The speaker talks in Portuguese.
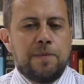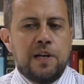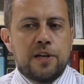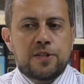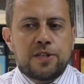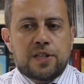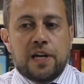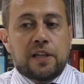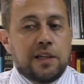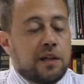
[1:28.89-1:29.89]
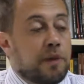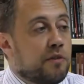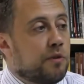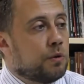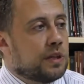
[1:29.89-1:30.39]
ele às vezes sai até dar uma
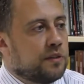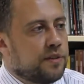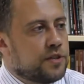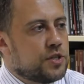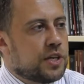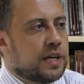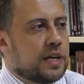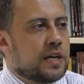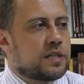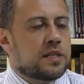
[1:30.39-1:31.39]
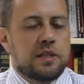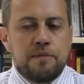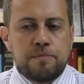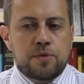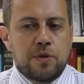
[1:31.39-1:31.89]
volta na frente de casa e
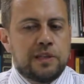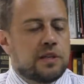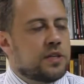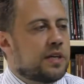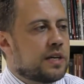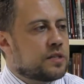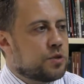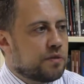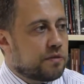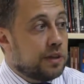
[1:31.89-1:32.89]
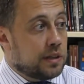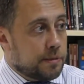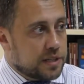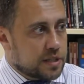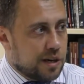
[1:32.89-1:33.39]
ele só entra em casa de novo quando ele está
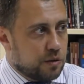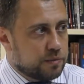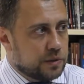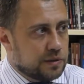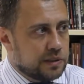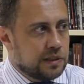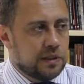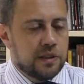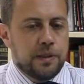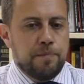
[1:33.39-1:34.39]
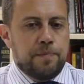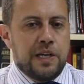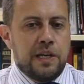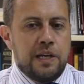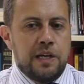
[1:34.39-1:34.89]
mais calmo. Né?
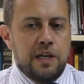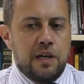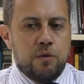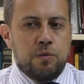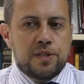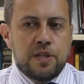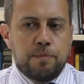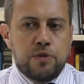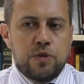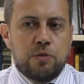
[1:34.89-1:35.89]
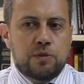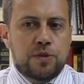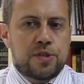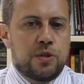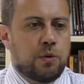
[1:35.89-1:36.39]
É, um exemplo de um outro
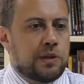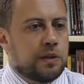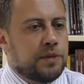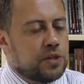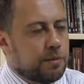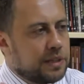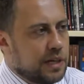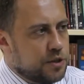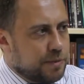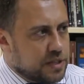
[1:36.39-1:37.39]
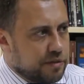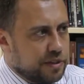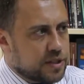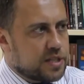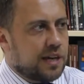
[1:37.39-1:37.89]
senhor, também já uma idade mais
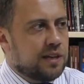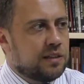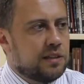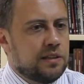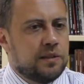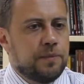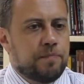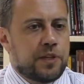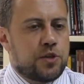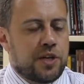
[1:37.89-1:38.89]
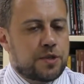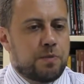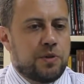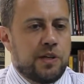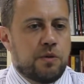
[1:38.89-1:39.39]
avançada, né? que já
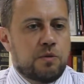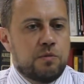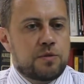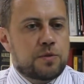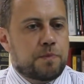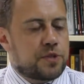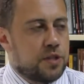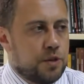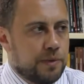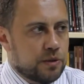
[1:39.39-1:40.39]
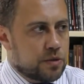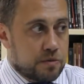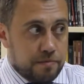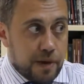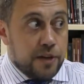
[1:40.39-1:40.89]
respondeu alguns procedimentos,
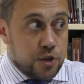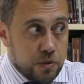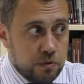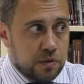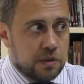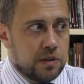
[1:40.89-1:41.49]
mais de um,